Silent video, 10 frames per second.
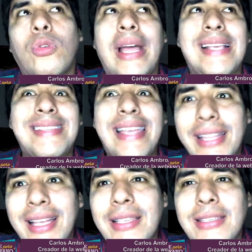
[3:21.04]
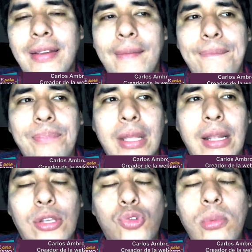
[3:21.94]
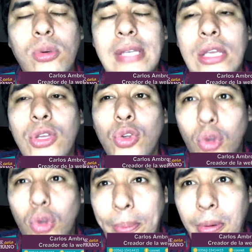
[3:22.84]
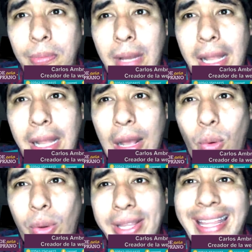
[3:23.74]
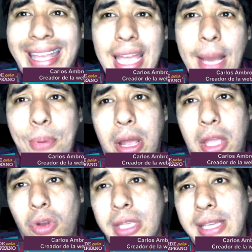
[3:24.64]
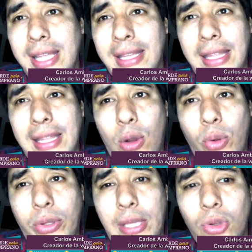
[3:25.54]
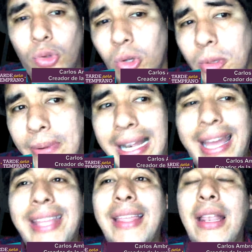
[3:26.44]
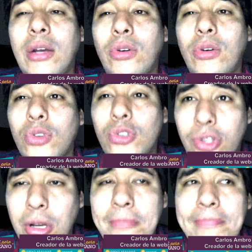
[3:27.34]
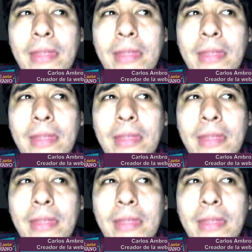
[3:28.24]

escenas, las subimos a YouTube, a la cuenta de ella, porque yo ni siquiera tenía cuenta de YouTube, a la gente le gustó.